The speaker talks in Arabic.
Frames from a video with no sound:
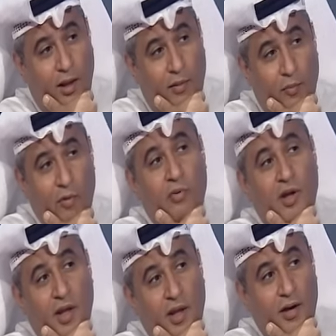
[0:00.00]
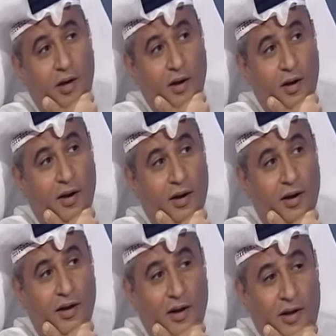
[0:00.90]
ممكن
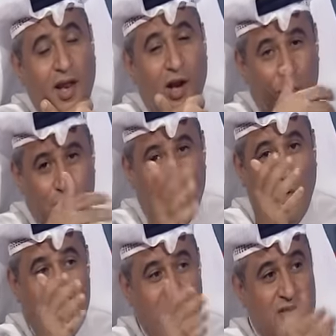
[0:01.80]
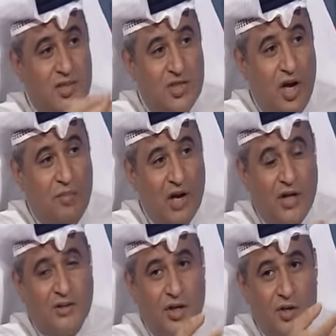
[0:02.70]
يلا حطوا على أساس الشعب
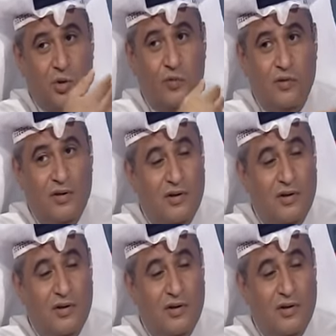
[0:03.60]
القطري يشوف